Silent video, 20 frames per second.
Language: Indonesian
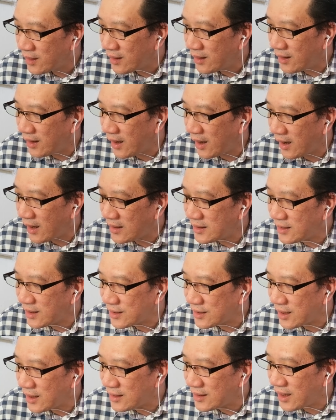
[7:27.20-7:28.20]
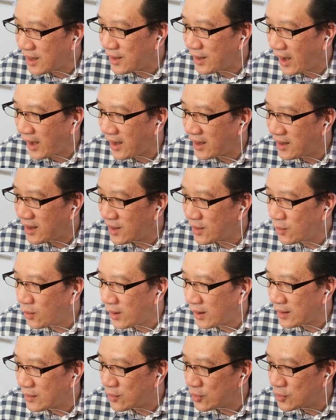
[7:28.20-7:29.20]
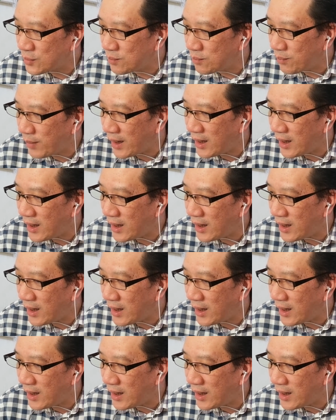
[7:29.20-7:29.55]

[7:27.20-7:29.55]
ya kan ternyata naik dia 245.